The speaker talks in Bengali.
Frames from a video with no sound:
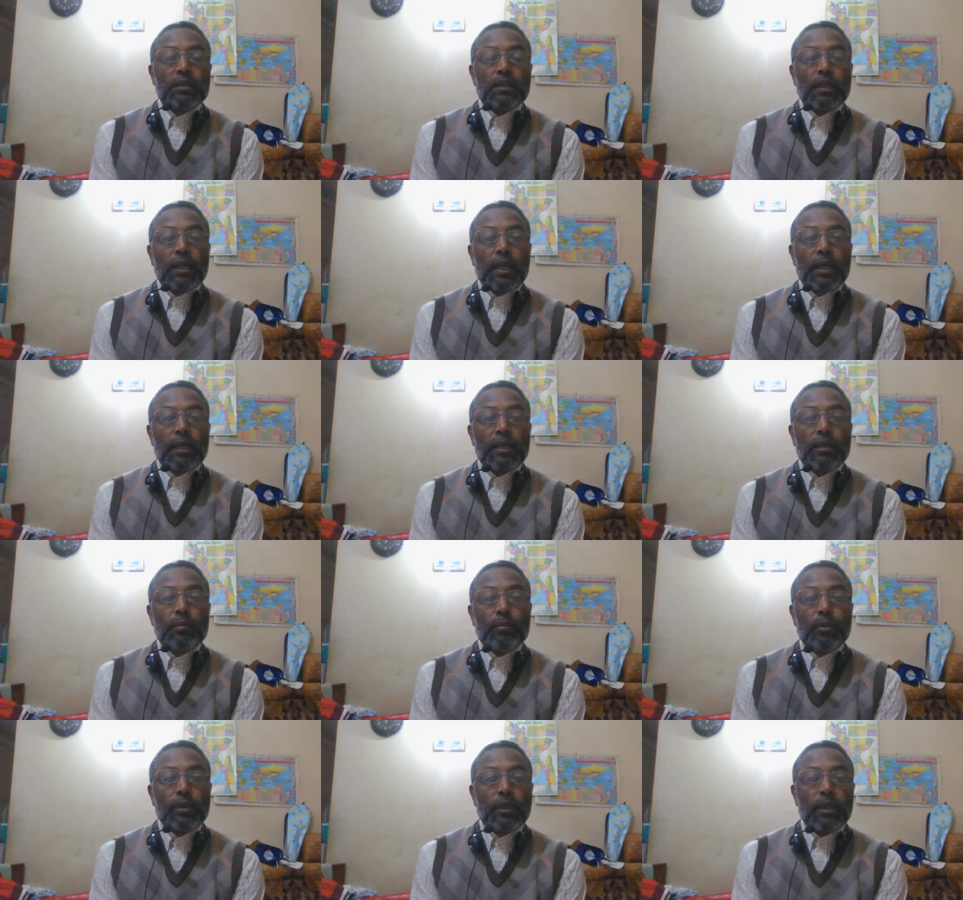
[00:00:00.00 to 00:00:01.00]
তারা একের
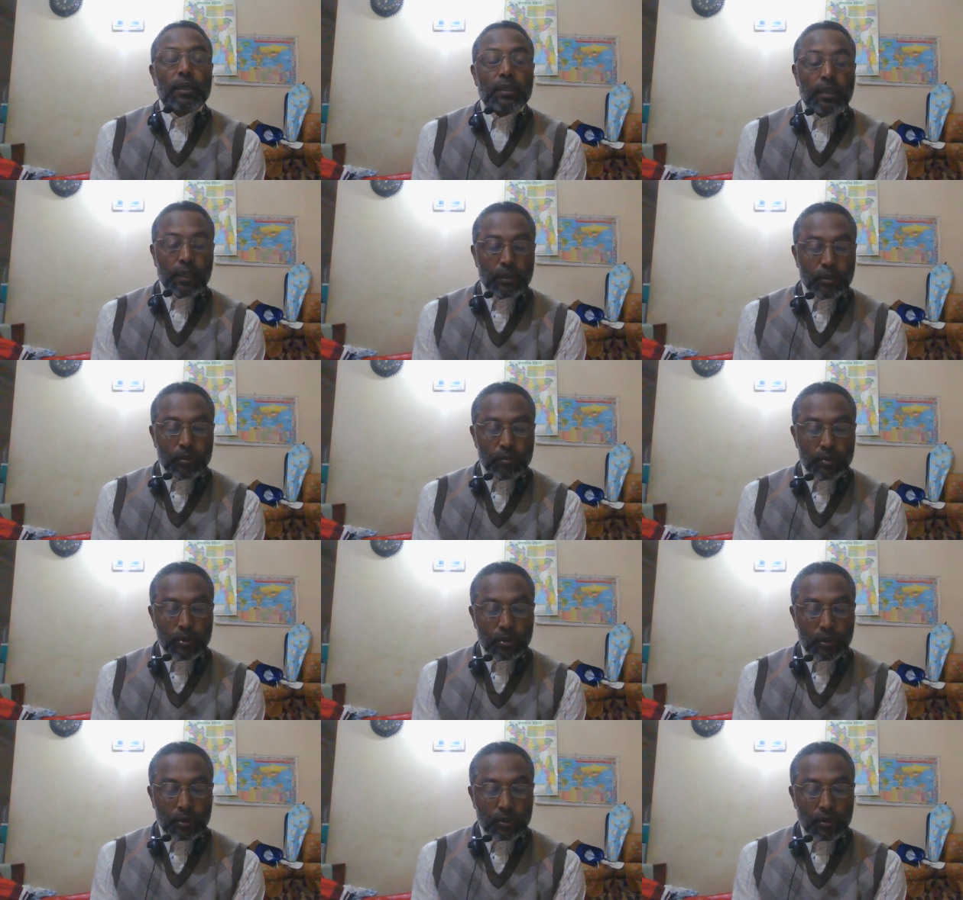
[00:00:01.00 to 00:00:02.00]
পর এক রাজ্যে
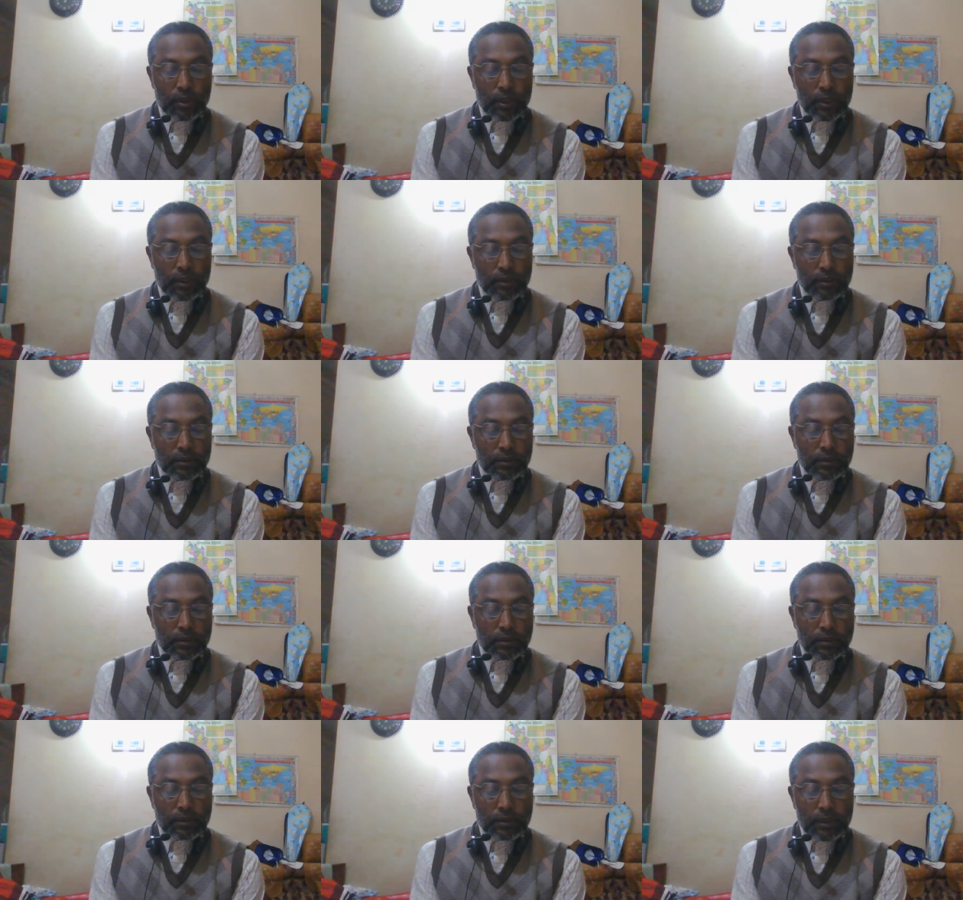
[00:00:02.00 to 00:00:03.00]
বিজয় করে
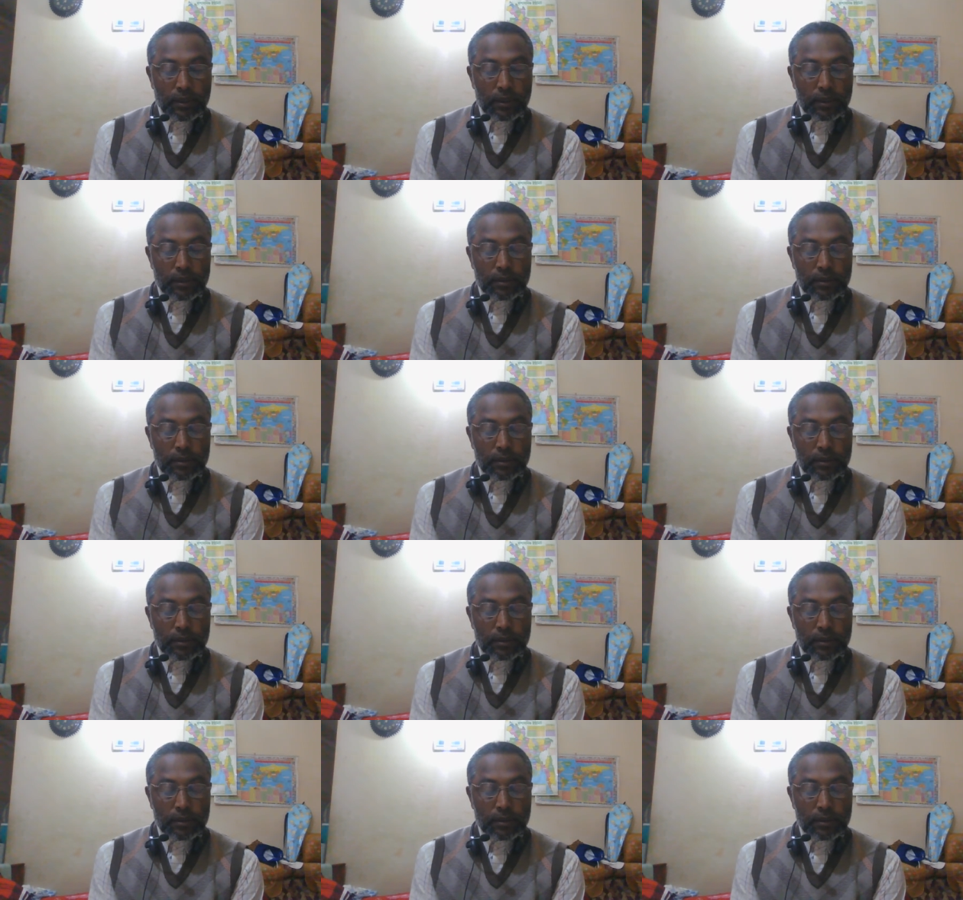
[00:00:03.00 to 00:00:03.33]
যে